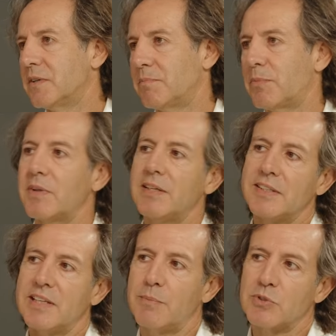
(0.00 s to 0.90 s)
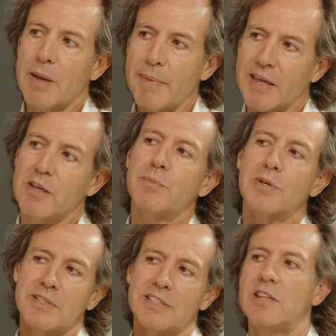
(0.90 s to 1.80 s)
Por delante tenemos a México,
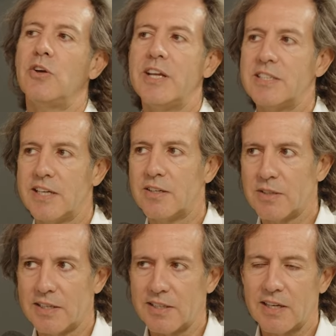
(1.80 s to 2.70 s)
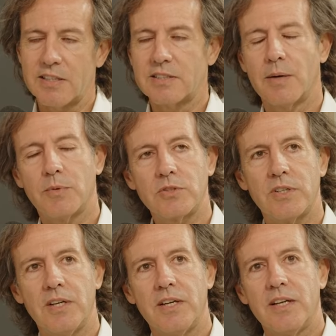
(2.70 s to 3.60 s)
por detrás Indonesia, ¿no? Ahí, estamos.
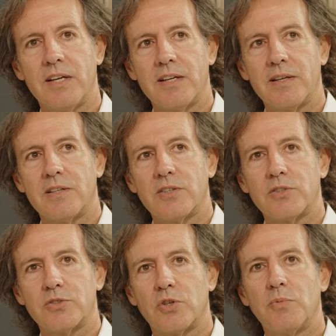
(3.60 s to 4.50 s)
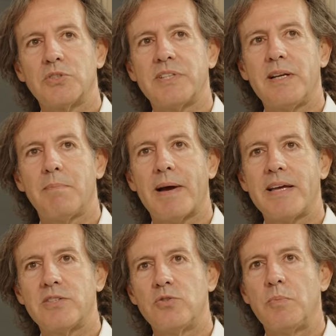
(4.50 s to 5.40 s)
Somos el
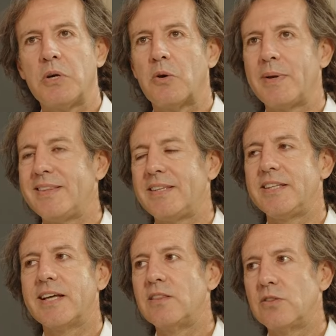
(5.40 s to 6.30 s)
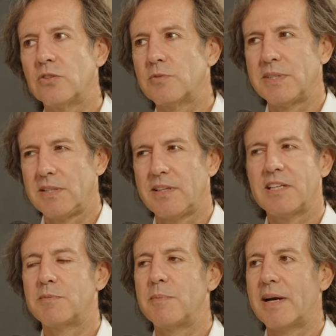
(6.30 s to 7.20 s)
país número veintitantos,
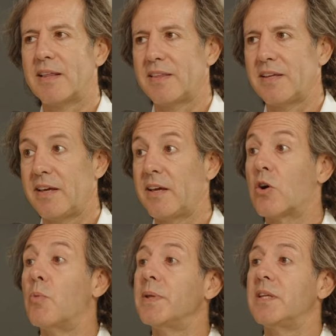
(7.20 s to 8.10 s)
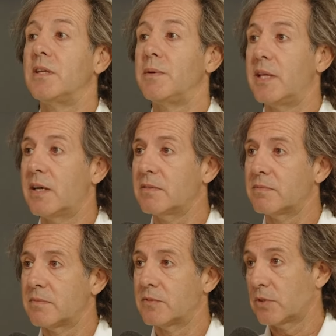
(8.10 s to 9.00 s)
23 me parece, en competitividad,
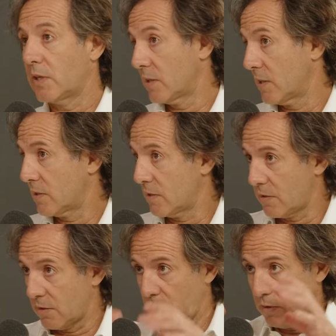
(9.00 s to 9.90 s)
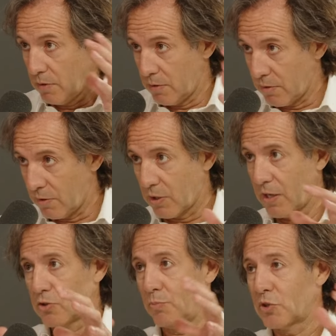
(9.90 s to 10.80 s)
o sea, que es en lo
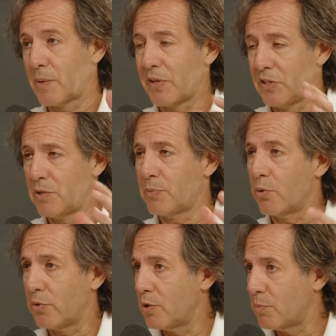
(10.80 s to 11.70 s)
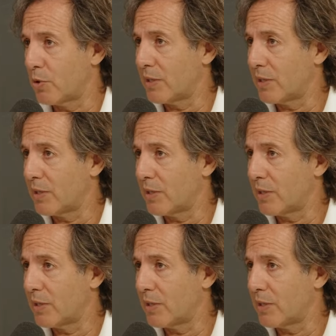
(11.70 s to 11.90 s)
que somos capaces de producir por hora